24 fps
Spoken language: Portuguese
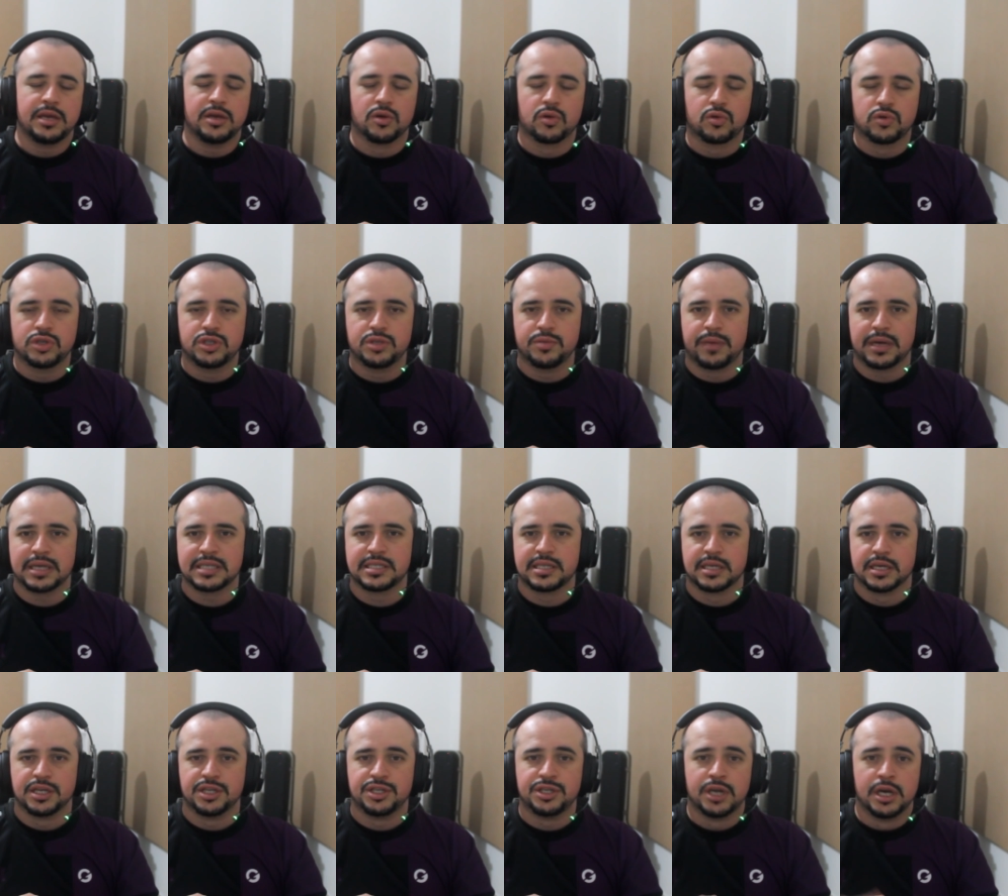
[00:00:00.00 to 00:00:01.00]
e eu curti
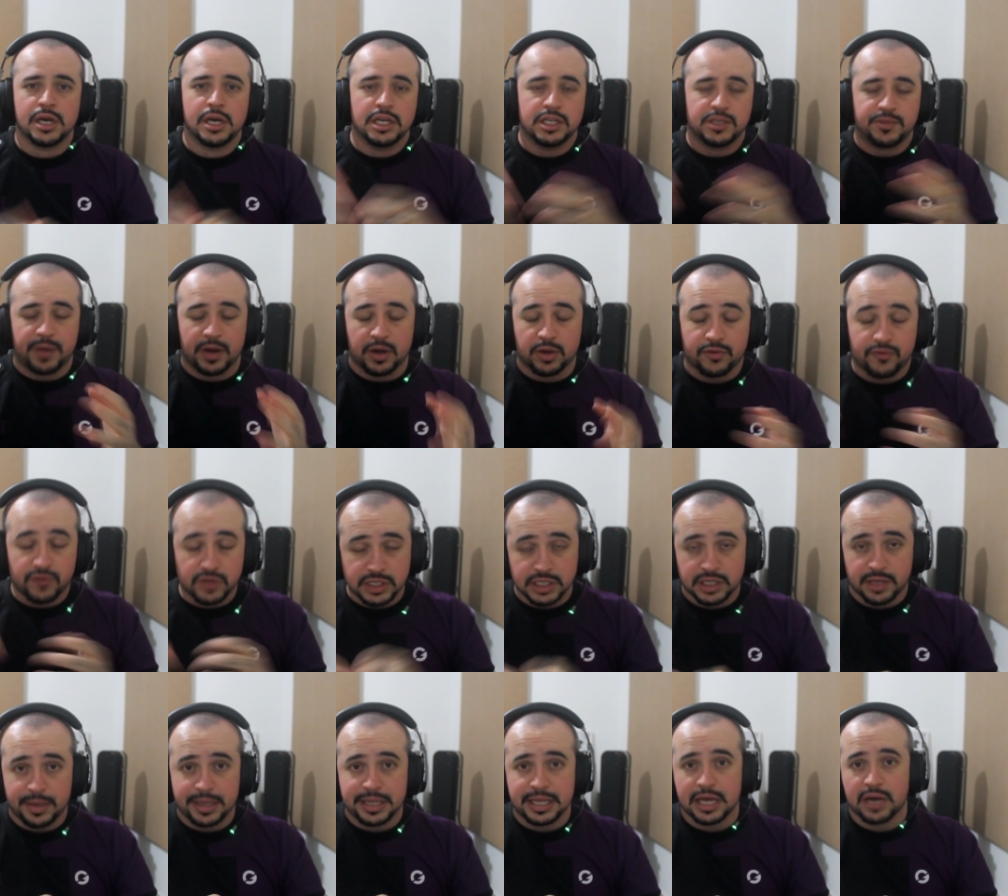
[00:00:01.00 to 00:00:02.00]
bastante. Espero que você
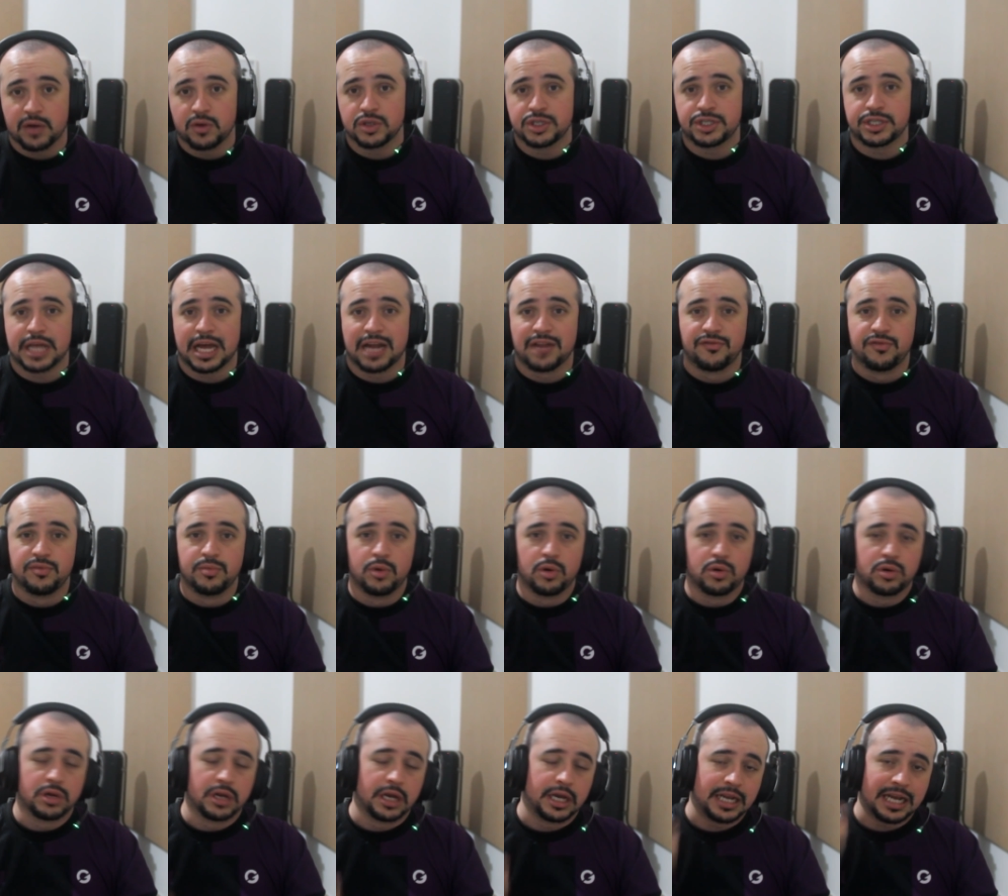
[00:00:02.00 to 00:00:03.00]
também tenha gostado, viu meu
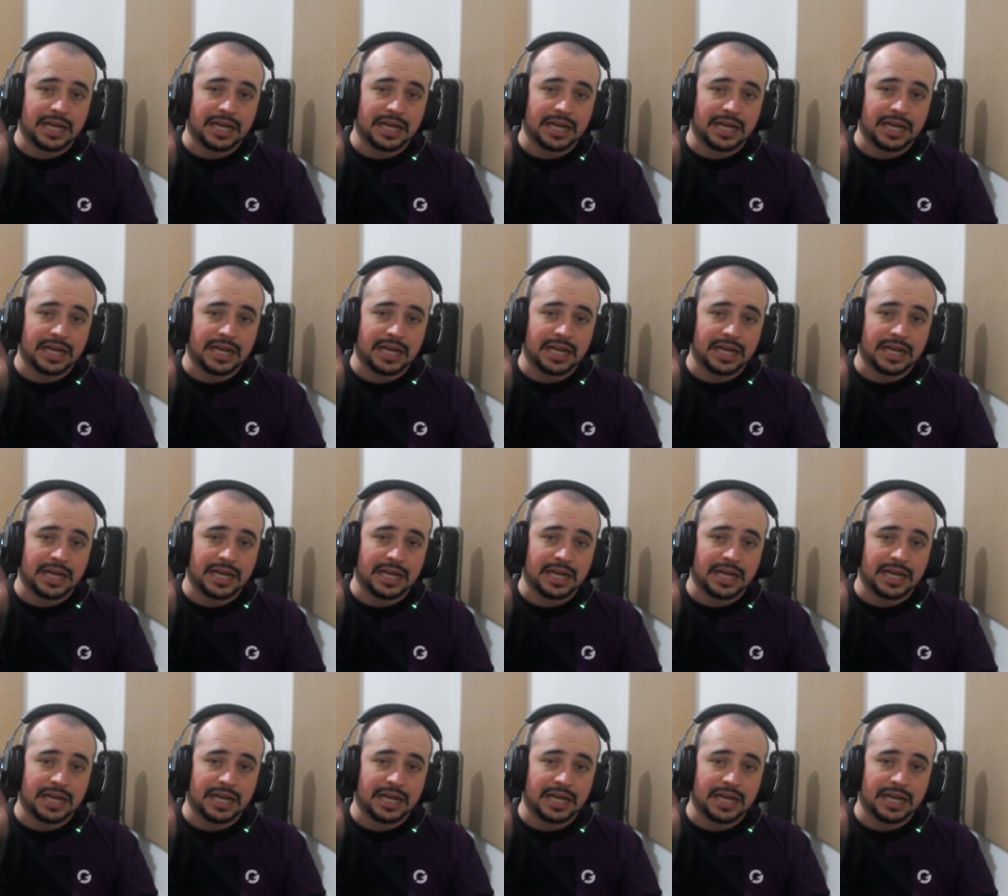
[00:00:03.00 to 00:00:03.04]
clã?